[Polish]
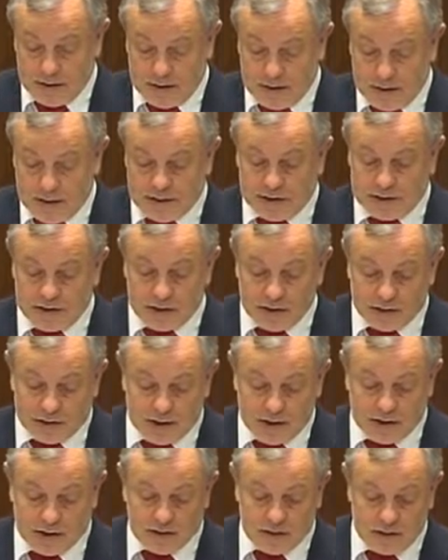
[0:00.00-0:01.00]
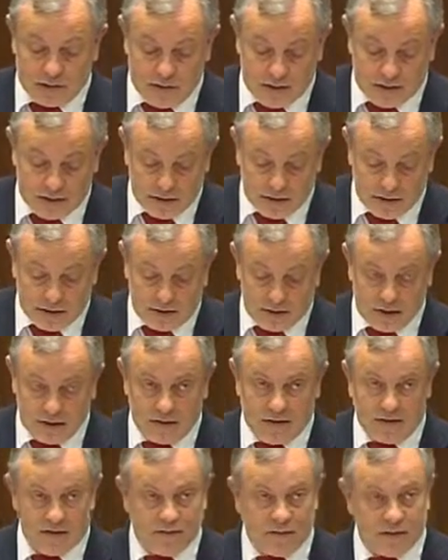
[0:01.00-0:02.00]
na środkach zgromadzonych
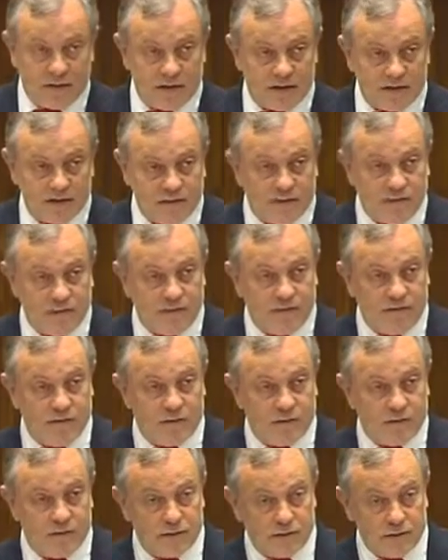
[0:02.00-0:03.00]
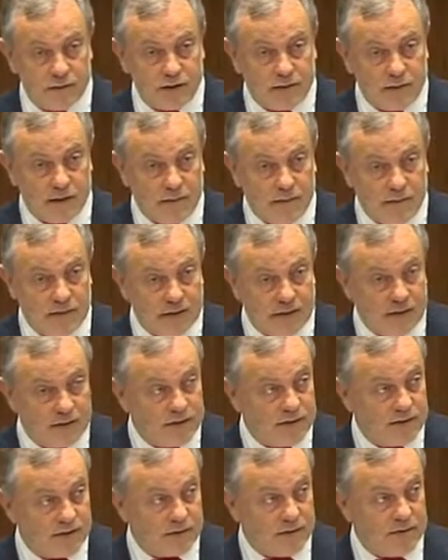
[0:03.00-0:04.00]
w Państwowym Funduszu
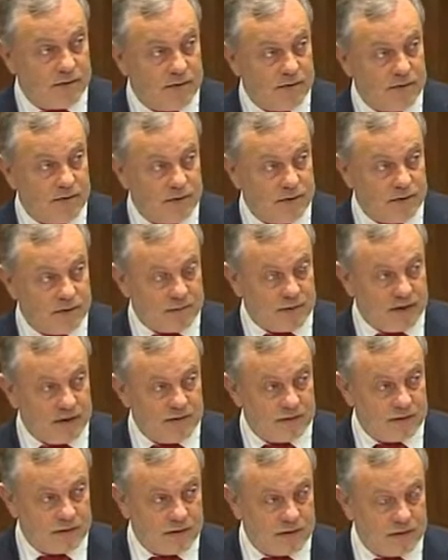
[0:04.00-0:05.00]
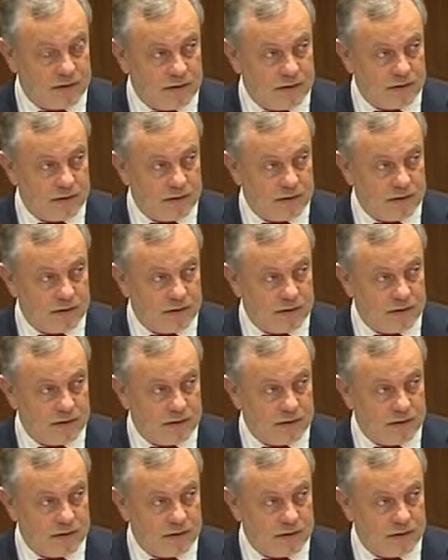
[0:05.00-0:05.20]
Rehabilitacji Osób Niepełnosprawnych.